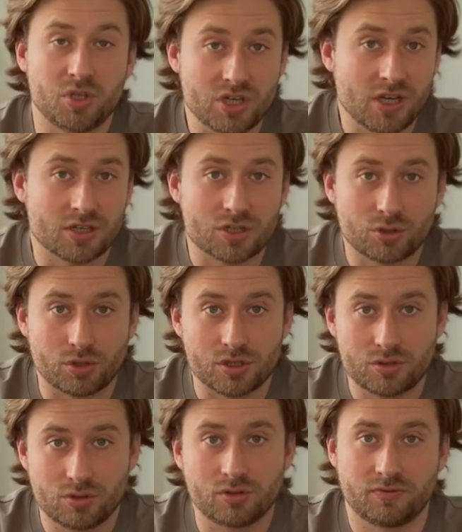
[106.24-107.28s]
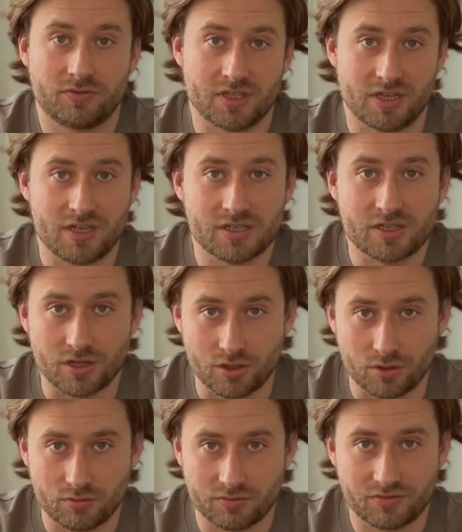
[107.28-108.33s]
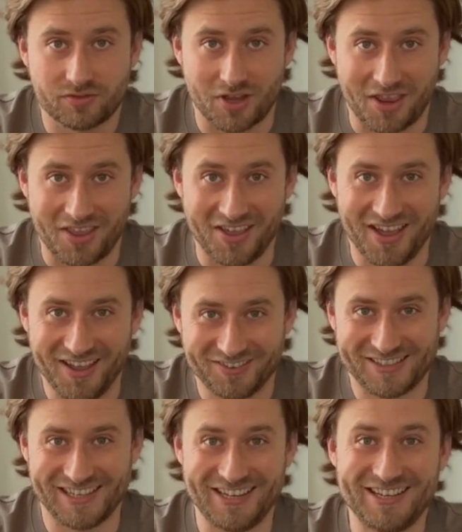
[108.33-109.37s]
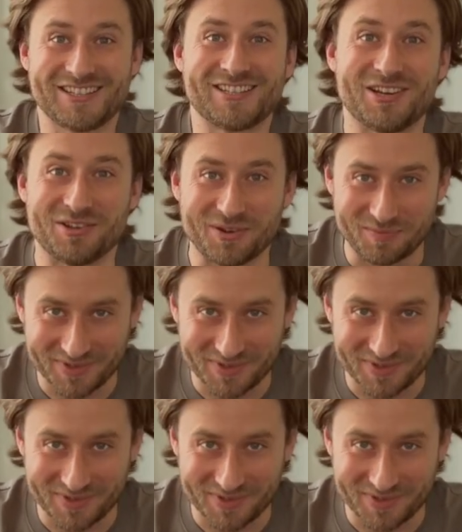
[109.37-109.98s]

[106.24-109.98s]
Печально, что растет в сырье сырье. В сырье, в сырье сырье.